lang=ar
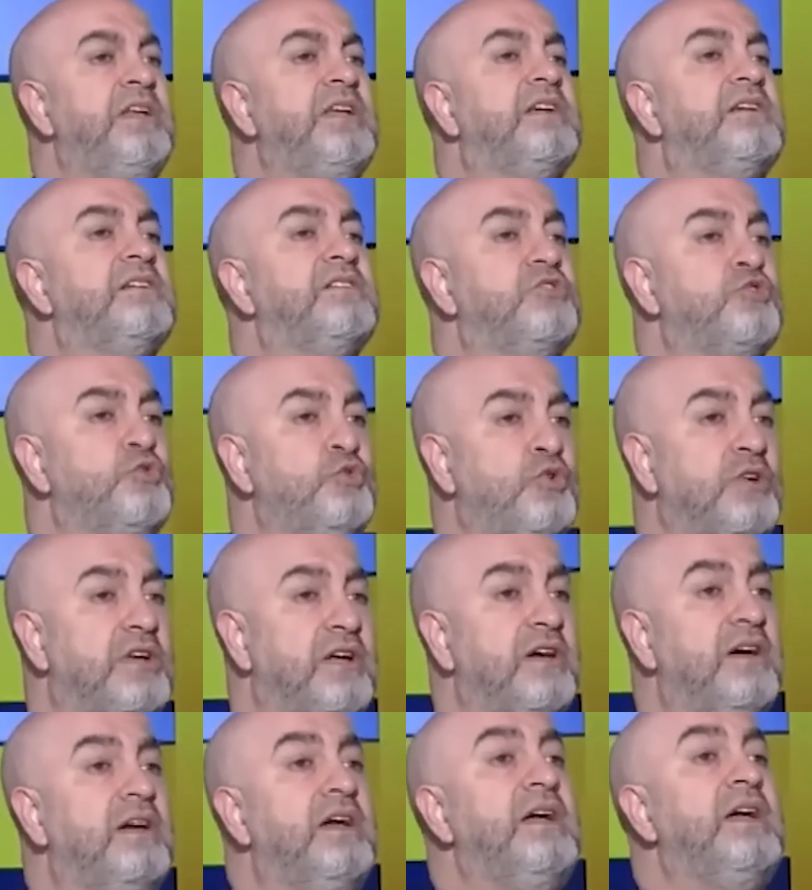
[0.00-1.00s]
لك
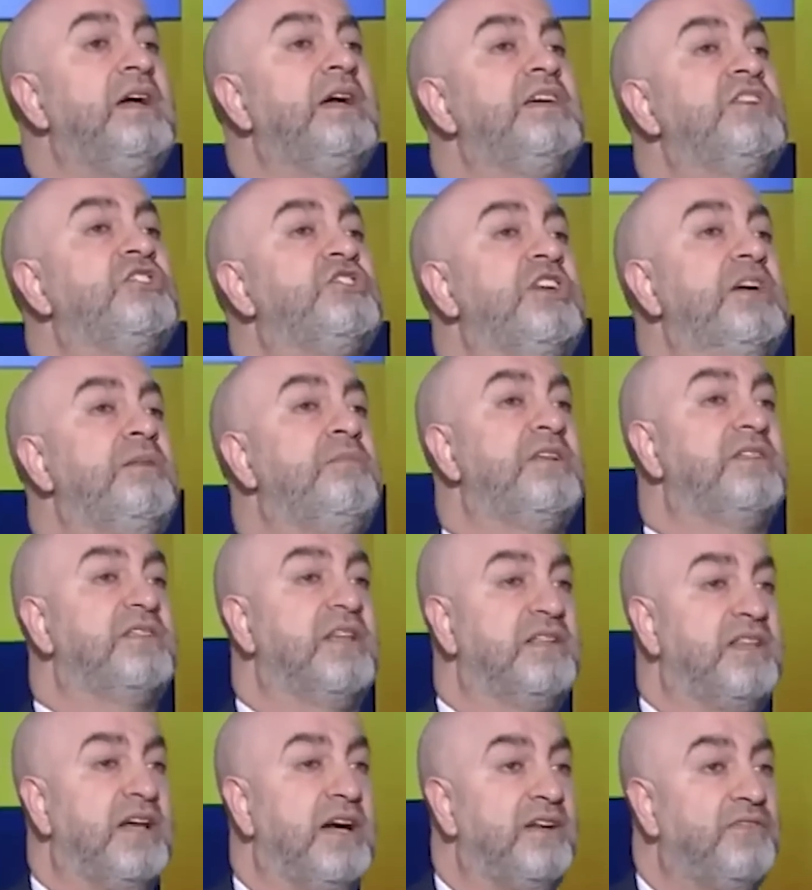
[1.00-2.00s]
الصوره الشامله
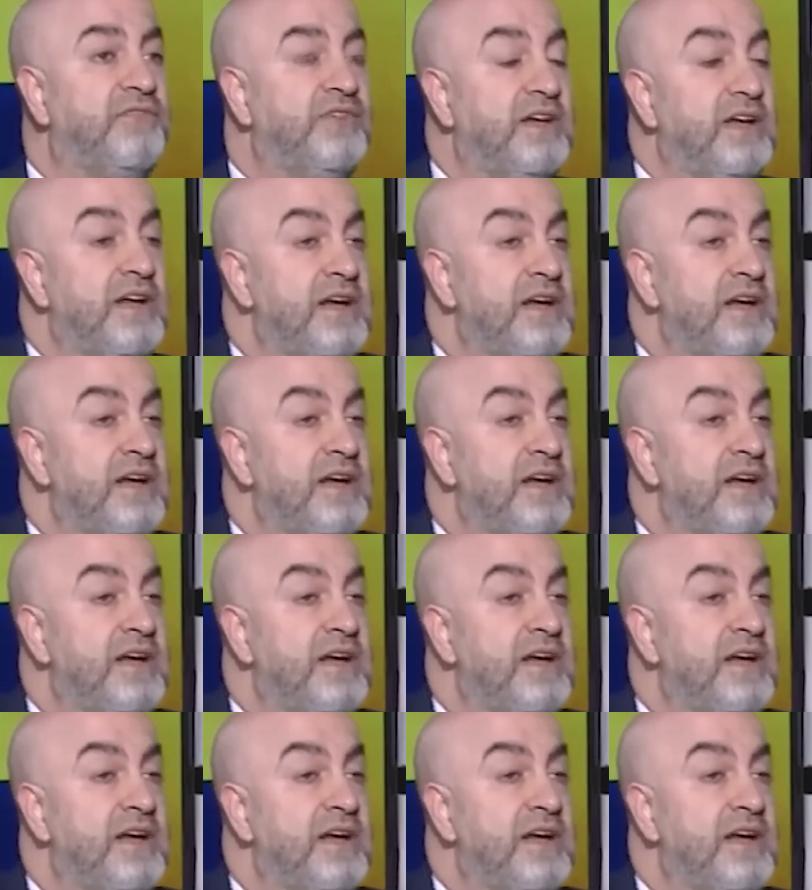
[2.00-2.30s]
تتعرفي